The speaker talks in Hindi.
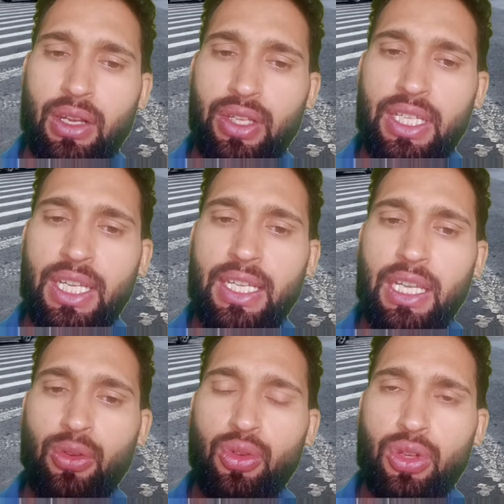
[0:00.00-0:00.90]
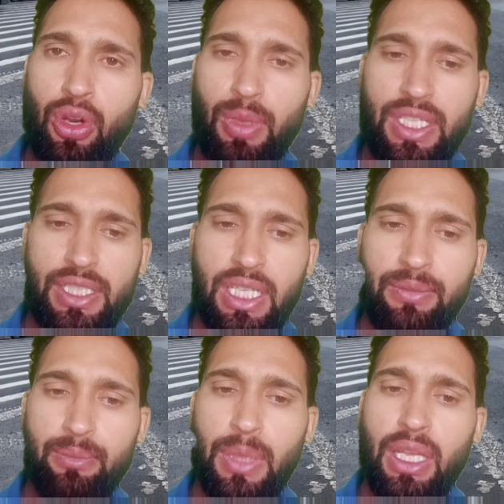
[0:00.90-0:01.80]
कॉन्टिनेंटल कुक ऑब्लिक
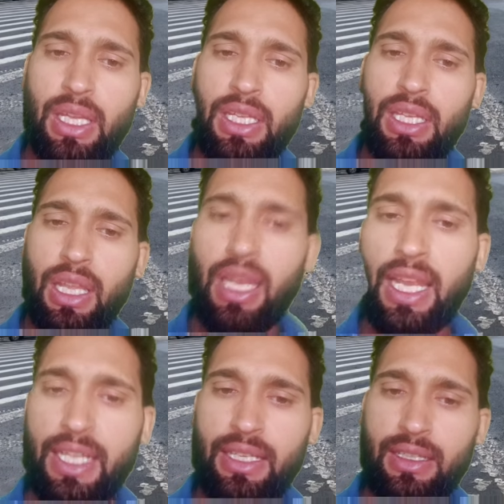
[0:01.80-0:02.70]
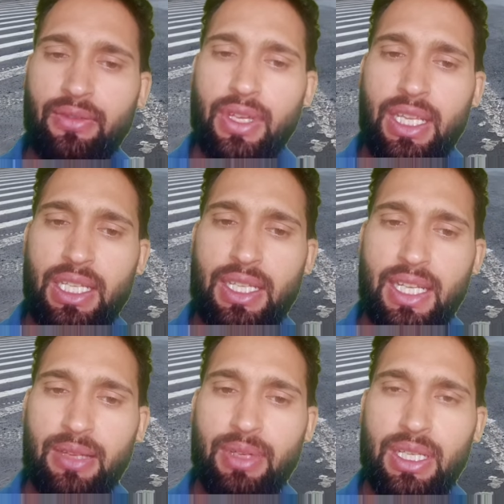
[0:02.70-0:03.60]
शेफ लाइट व्हीकल
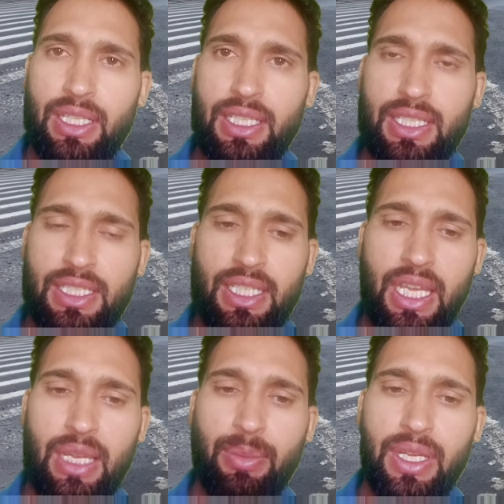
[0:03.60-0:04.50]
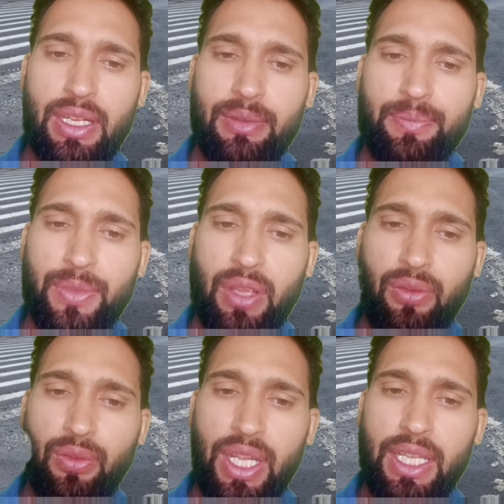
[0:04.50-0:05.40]
ड्राइवर किचन हेल्पर
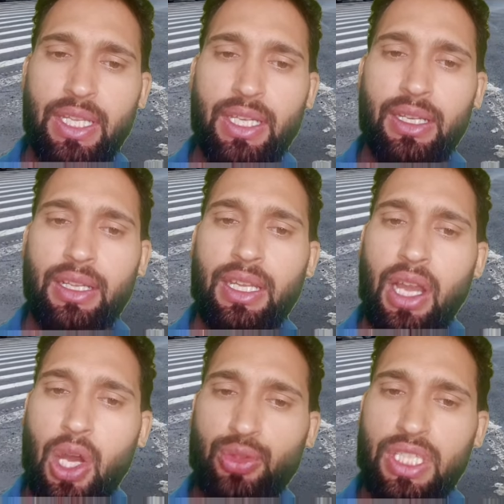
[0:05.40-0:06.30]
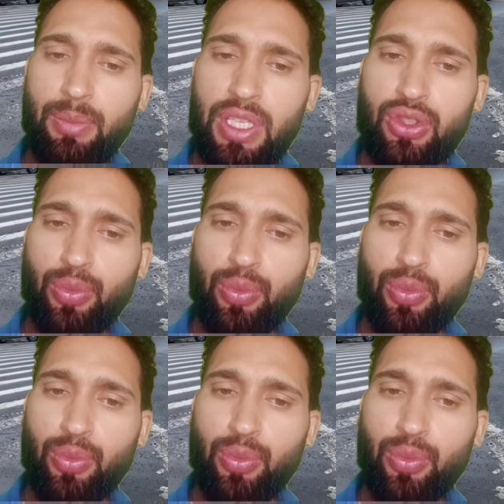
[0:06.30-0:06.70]
वेटर housekeeping कीपिंग